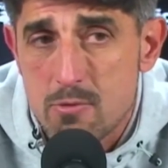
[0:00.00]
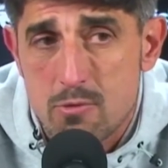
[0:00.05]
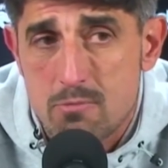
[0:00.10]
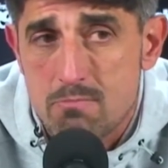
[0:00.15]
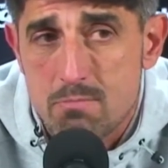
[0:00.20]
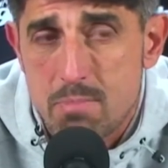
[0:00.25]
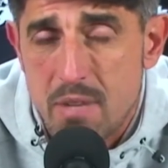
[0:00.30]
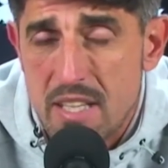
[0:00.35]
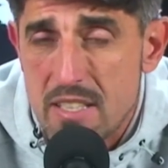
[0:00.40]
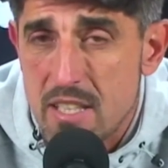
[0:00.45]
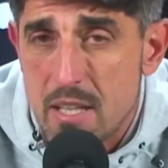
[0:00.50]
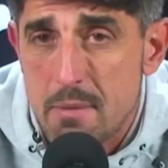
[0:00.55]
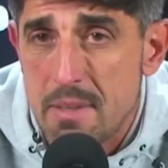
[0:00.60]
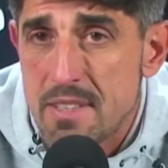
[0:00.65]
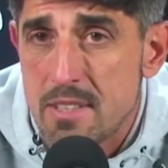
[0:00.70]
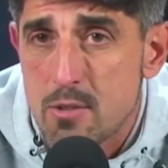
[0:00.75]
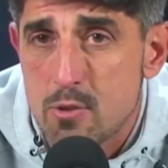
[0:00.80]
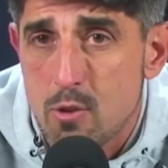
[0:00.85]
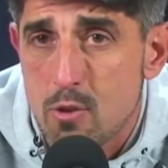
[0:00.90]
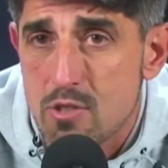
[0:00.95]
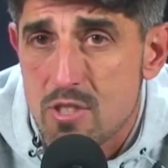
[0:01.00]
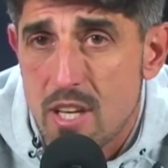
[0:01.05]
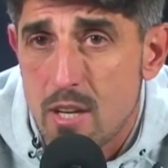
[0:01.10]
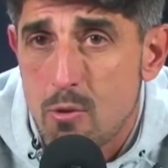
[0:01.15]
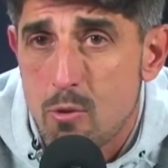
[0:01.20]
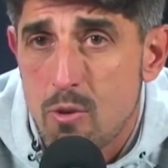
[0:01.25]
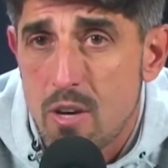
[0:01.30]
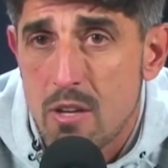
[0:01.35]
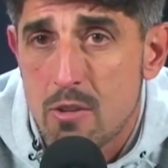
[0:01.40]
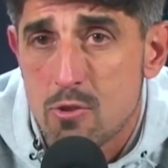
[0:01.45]
prácticamente todos han
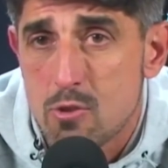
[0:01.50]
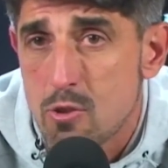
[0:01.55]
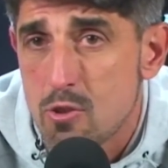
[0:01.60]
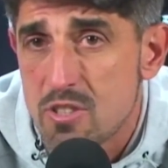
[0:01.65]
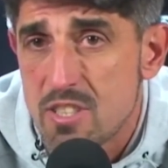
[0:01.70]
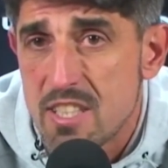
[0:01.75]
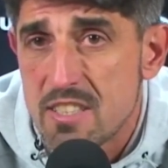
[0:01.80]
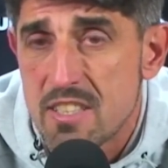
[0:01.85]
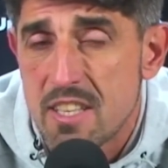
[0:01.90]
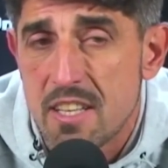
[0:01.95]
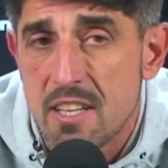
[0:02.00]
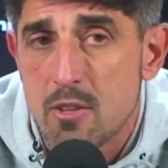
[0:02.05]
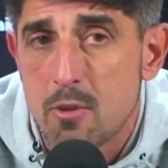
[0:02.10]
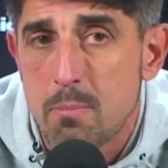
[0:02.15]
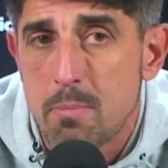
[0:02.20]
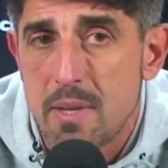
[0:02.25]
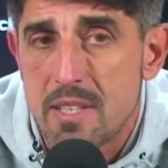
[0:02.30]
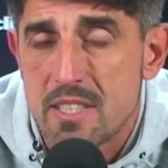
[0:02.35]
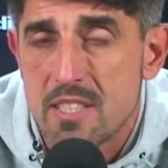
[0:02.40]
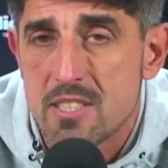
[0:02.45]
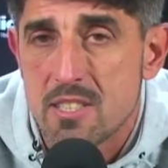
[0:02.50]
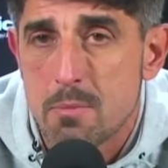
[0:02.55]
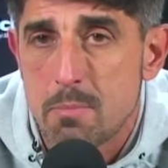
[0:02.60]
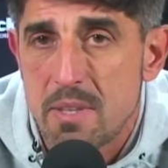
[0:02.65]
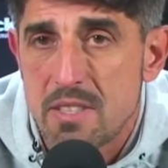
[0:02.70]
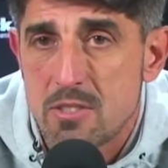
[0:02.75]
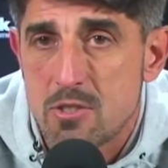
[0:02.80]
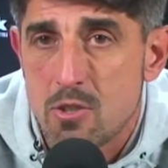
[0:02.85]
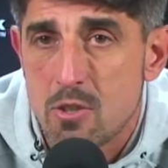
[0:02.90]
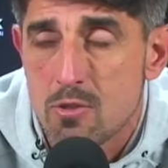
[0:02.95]
jugado, todos han tenido
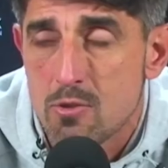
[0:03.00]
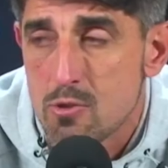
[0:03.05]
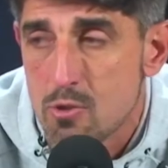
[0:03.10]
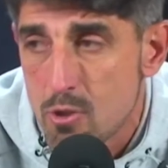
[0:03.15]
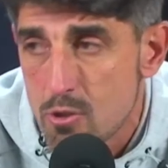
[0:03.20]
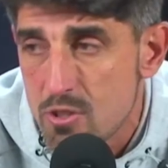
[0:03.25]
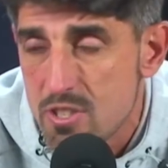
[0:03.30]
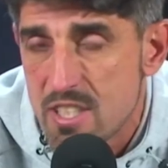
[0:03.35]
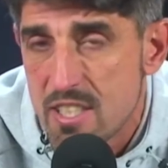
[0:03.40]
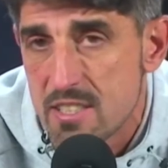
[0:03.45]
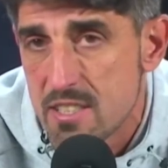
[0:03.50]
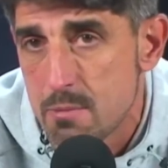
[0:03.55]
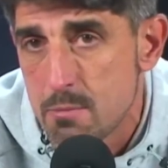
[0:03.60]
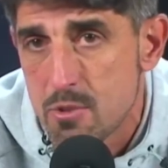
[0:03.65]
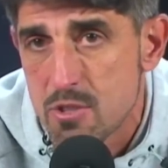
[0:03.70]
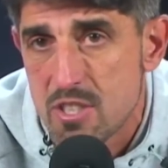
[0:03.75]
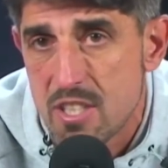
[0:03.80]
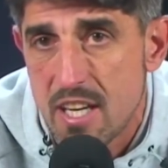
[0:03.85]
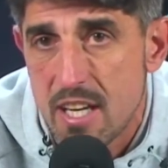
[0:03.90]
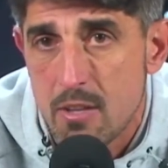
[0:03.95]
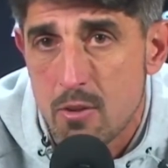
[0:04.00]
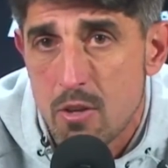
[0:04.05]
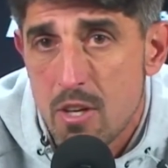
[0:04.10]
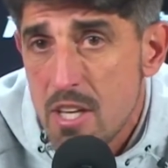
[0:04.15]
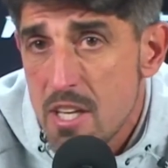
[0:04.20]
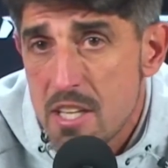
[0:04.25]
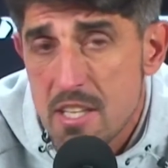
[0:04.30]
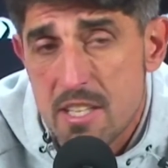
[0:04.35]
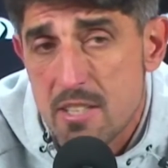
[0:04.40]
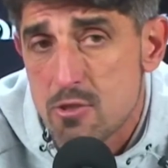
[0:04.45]
participación, todos han demostrado
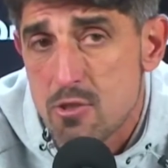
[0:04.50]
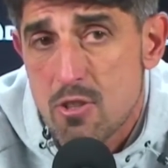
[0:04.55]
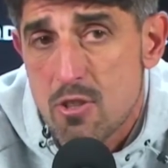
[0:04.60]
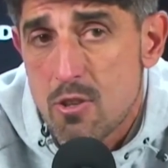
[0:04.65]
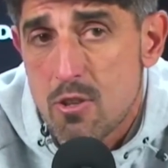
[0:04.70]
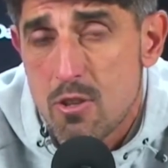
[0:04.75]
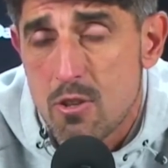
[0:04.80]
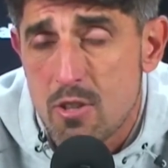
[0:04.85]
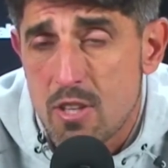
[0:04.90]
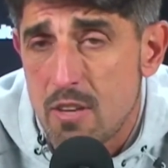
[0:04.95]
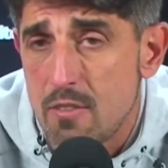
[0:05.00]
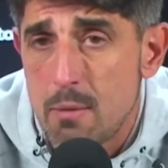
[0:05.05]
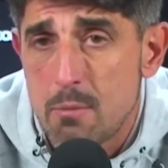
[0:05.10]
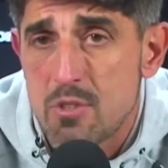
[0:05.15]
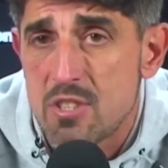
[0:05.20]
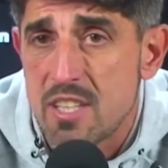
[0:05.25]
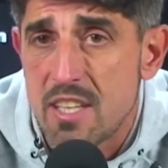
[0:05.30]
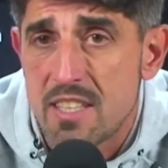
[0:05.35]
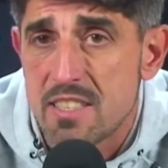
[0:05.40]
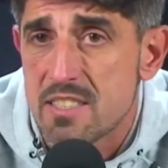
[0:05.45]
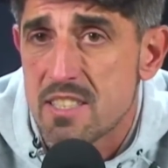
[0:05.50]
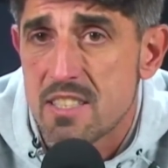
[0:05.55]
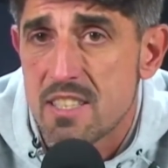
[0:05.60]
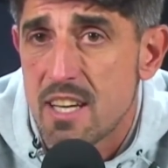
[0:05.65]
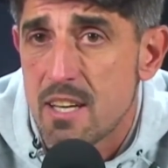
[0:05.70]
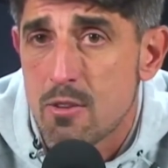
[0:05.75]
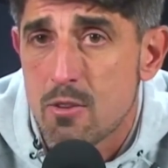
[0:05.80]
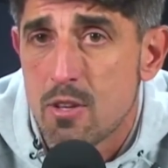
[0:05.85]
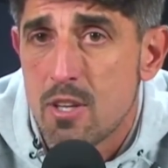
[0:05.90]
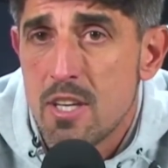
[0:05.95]
y eso es lo que vamos a
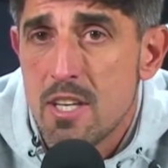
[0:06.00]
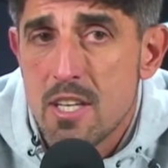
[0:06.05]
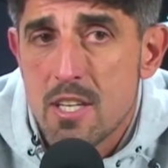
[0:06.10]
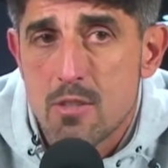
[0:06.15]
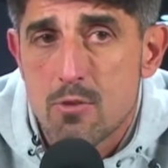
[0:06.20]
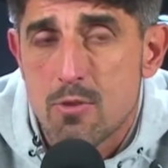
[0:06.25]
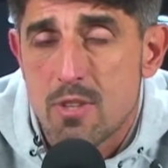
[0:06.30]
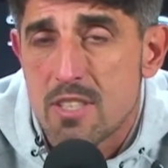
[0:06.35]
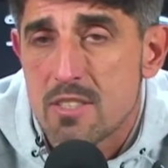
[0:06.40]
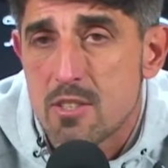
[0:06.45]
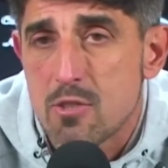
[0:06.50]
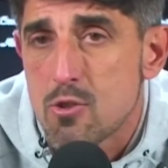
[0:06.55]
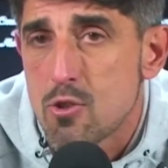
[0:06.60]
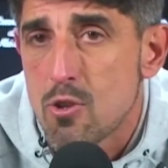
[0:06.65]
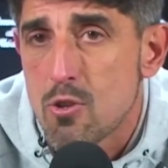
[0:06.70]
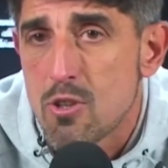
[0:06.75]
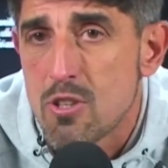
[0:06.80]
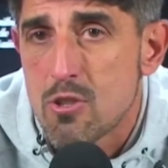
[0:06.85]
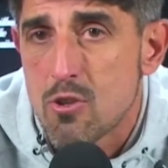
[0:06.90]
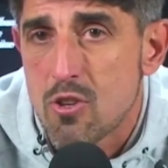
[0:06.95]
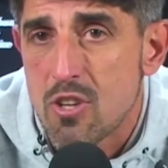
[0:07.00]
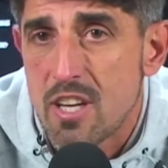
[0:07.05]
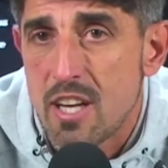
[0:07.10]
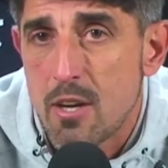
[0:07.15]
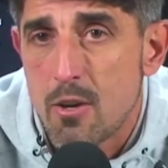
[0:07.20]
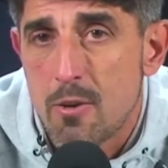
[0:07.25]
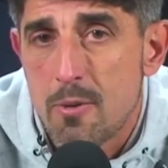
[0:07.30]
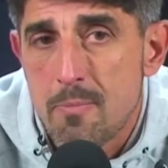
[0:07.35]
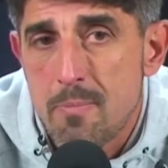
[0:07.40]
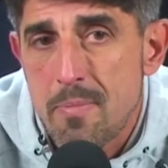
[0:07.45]
necesitarlo durante todo el torneo.